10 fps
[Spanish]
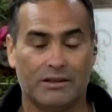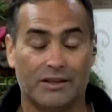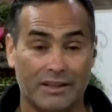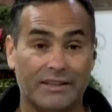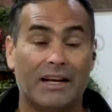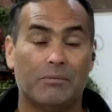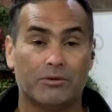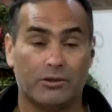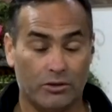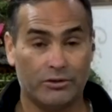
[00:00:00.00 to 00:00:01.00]

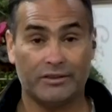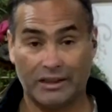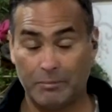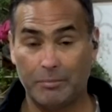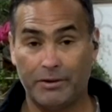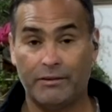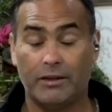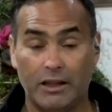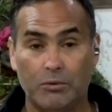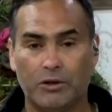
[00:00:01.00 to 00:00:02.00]
Reiteramos, los exámenes
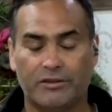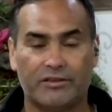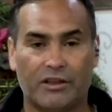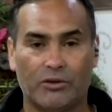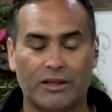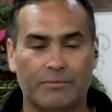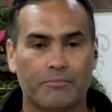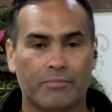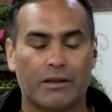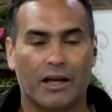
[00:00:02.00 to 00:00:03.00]
preventivos que se desarrollan
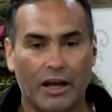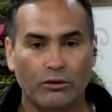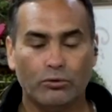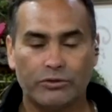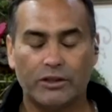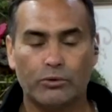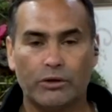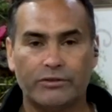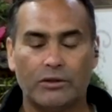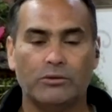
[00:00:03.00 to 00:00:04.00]
en su centro de
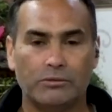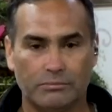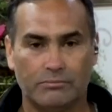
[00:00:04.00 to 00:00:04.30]
salud